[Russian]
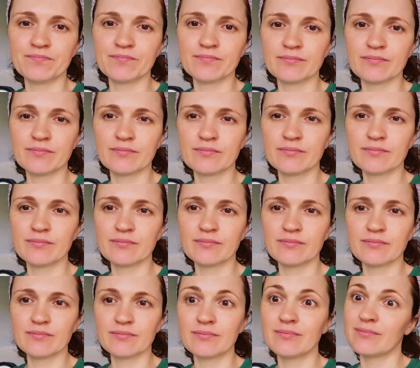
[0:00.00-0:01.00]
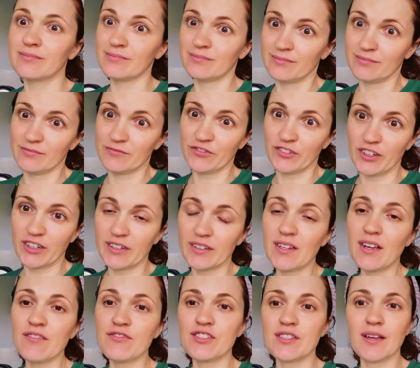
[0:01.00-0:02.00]
Овсянка.
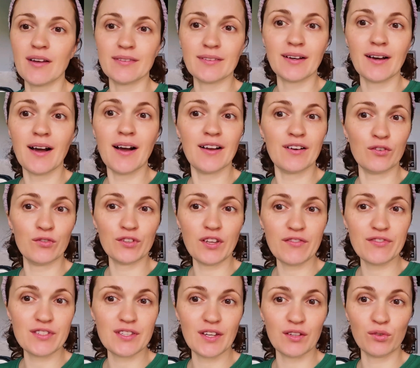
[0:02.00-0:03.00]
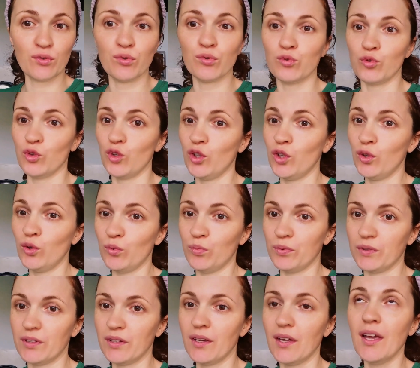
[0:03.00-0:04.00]
Варина овсянка. Алена овсянку не
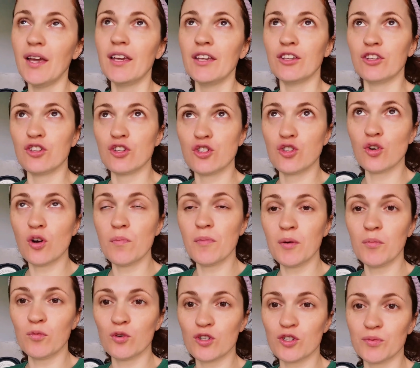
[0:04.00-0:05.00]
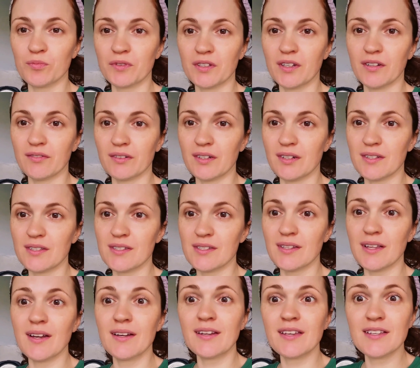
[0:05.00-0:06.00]
любит. Еще мы можем договориться я
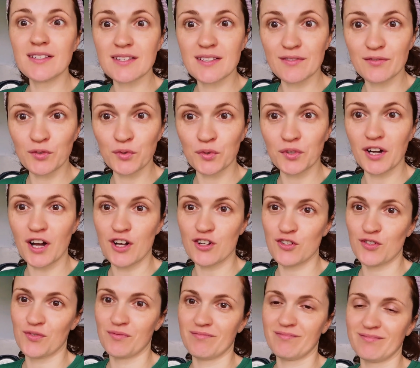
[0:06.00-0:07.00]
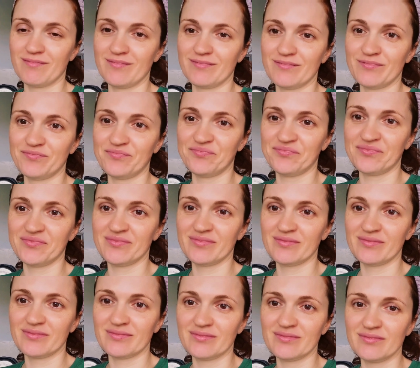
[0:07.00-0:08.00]
на рисовую кашу. Я не люблю
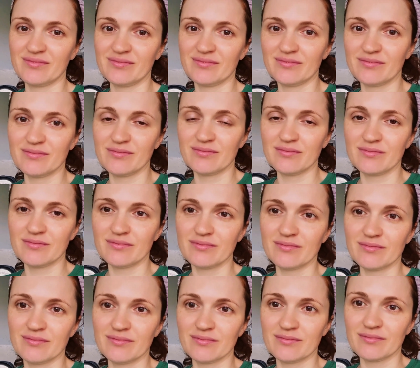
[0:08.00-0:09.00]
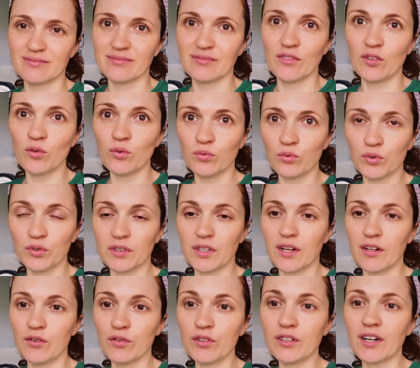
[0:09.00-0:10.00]
ее, я могу ее поесть. Ну вот,
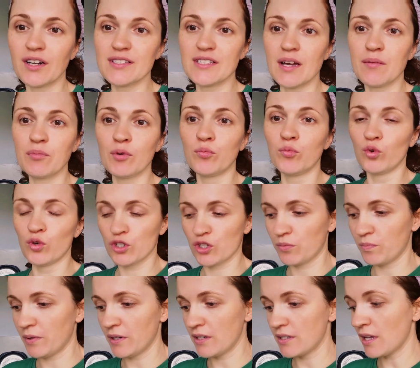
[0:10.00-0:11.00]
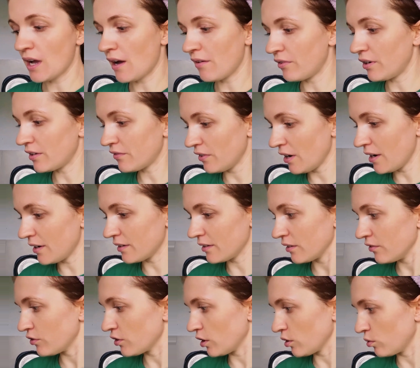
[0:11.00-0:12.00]
Алена хотя бы может поесть, а Варвара ни
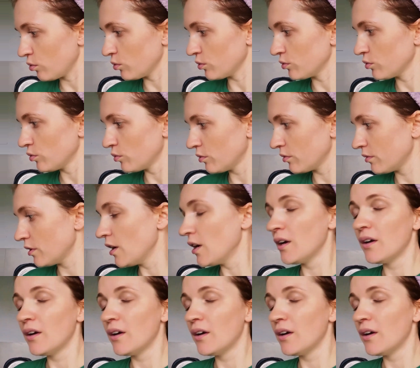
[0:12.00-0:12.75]
в какую. Ну,